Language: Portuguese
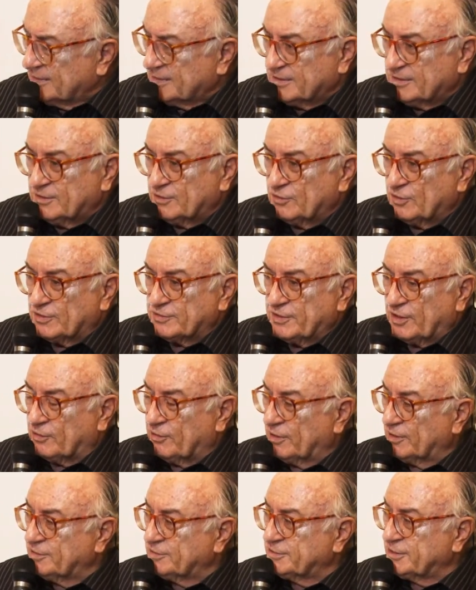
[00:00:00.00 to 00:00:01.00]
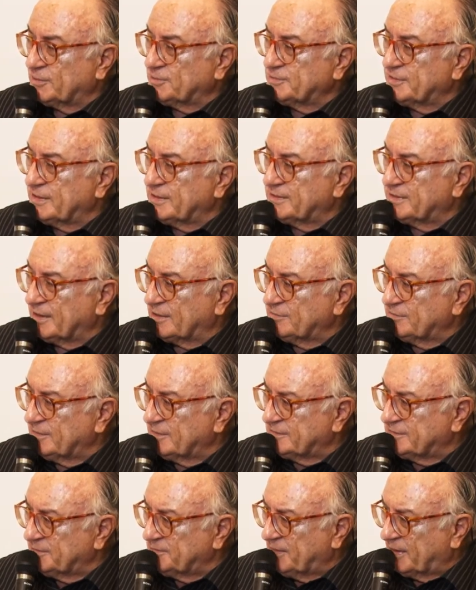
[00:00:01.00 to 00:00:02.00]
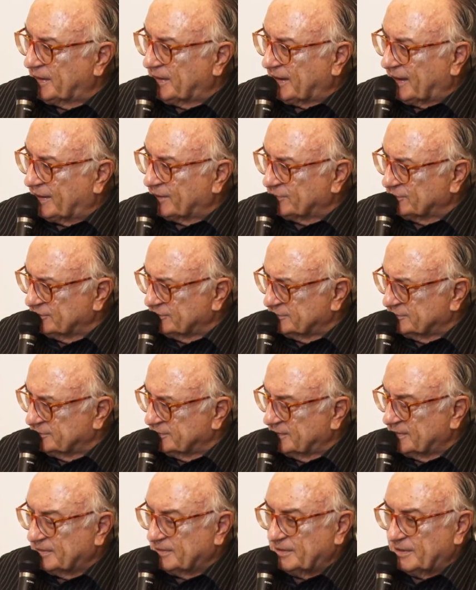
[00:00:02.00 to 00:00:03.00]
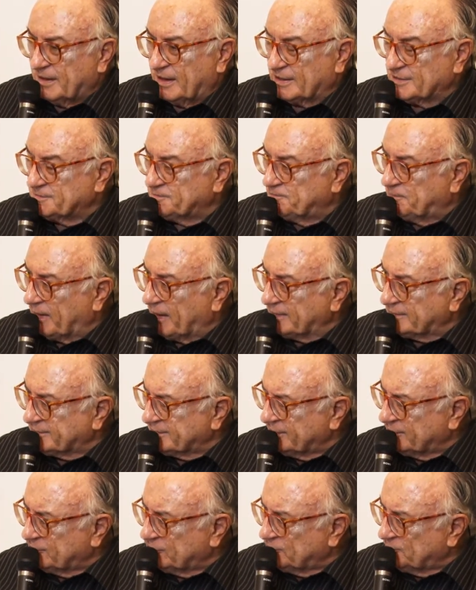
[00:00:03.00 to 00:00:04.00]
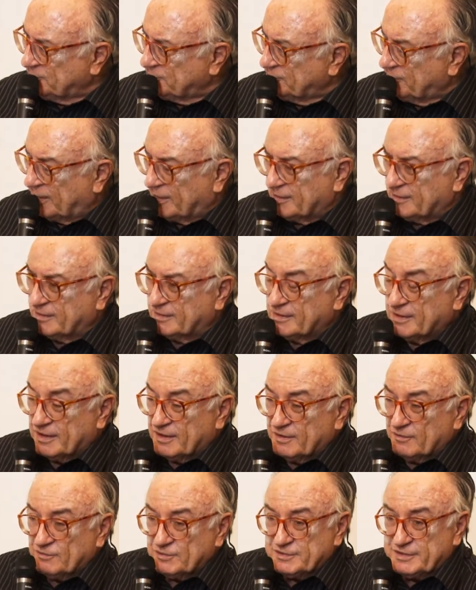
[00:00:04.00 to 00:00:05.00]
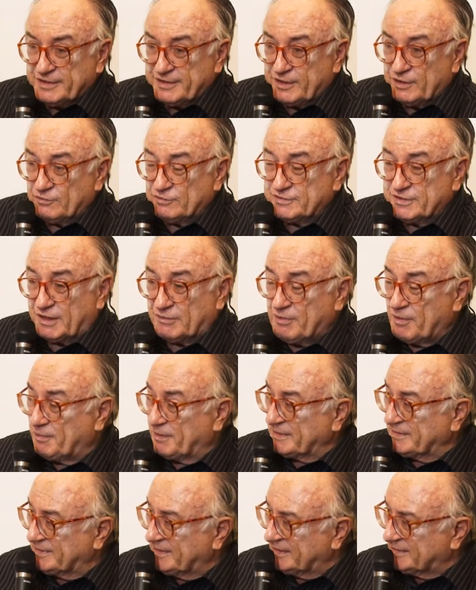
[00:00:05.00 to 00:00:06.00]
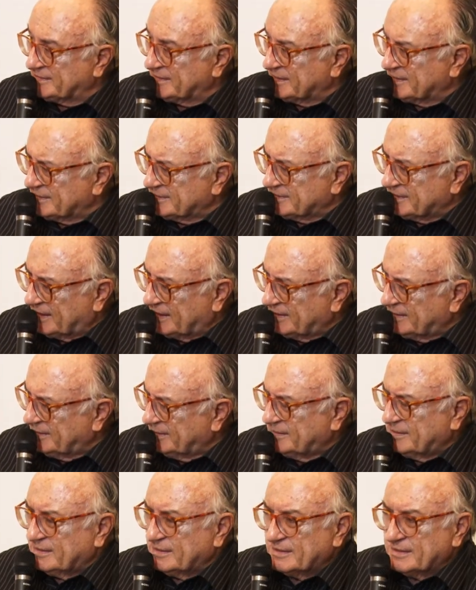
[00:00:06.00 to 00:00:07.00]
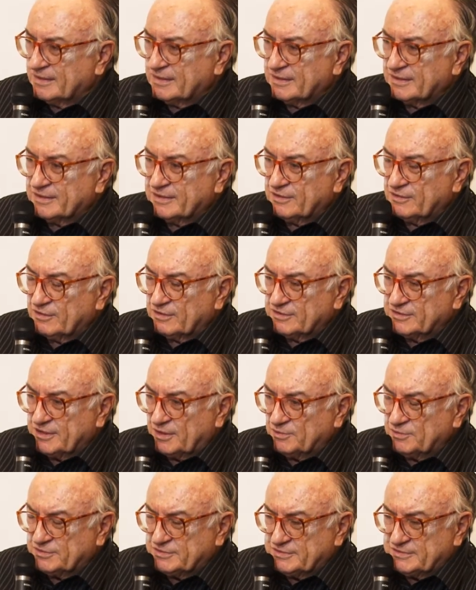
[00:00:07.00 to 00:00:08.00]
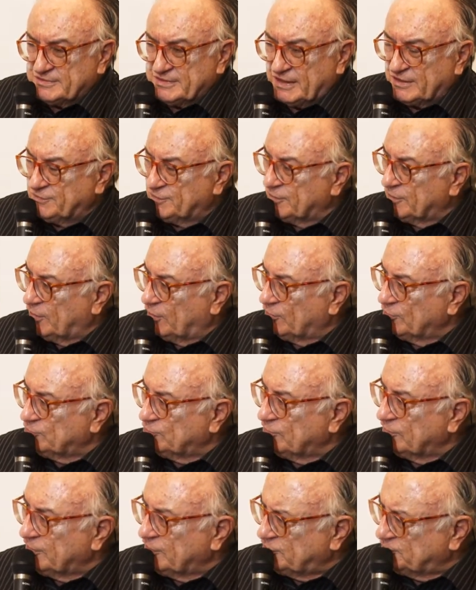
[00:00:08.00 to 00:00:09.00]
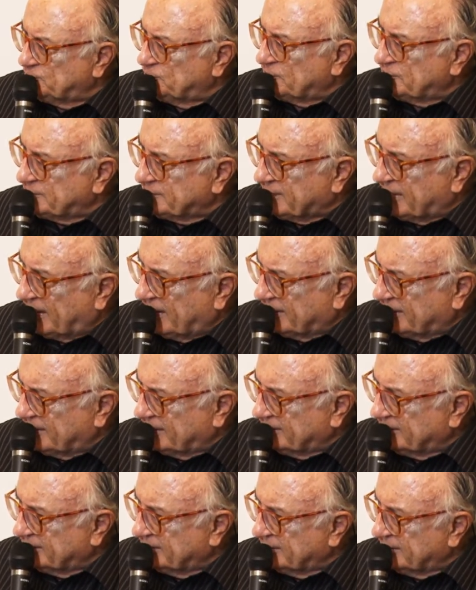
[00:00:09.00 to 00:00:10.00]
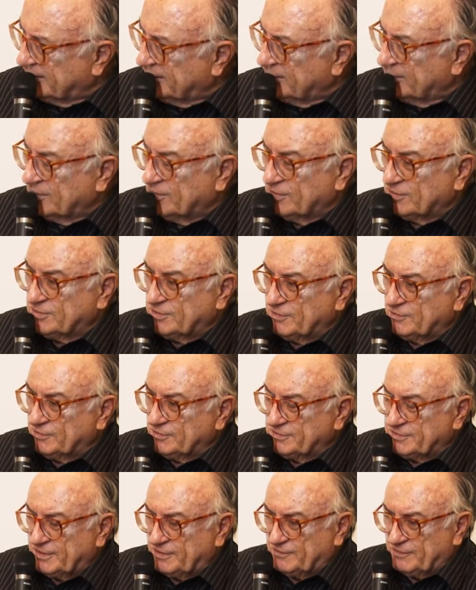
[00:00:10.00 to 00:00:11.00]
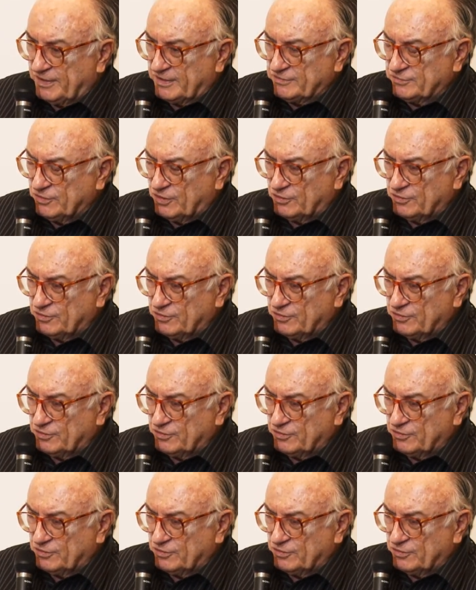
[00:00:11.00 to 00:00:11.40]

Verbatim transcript: Que nós agora que estamos entrando nesse mercado as peças que economizam água. Você tem que usar uma bacia sanitária que nós damos 6,8 litros por descarga. E se você vai só